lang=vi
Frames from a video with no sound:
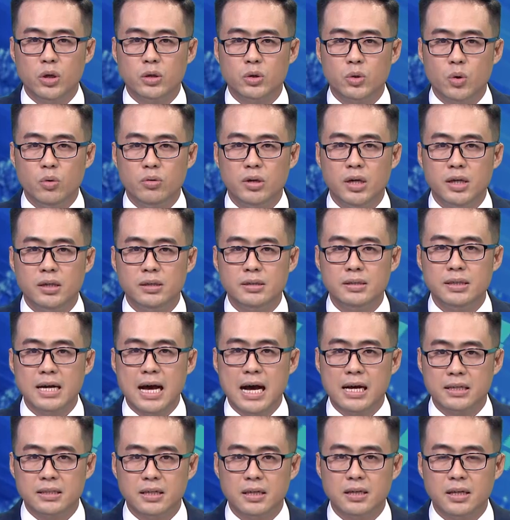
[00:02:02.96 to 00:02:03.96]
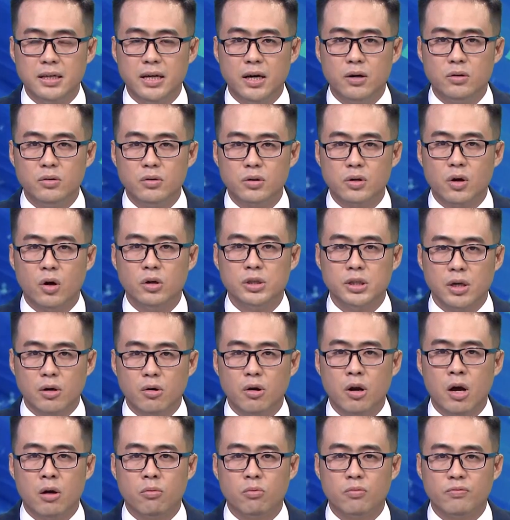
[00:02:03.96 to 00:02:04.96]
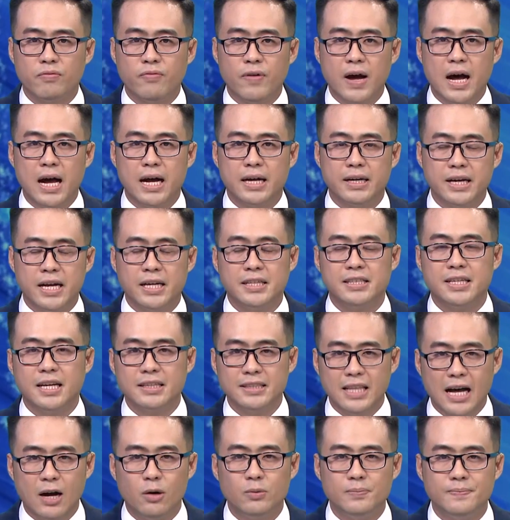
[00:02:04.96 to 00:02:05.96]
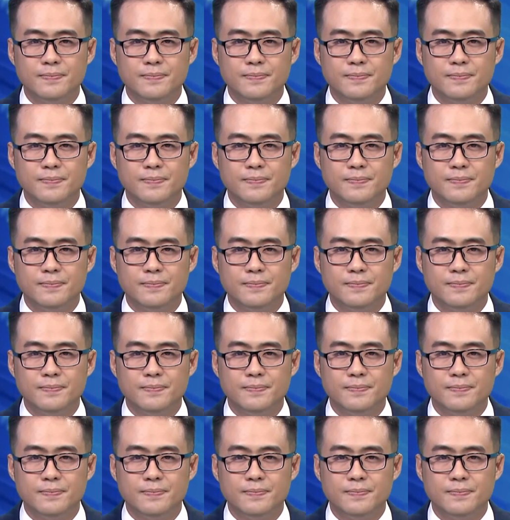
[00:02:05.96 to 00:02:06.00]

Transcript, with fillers: cung ứng đa chất liệu có chọn lọc và đầy sáng tạo.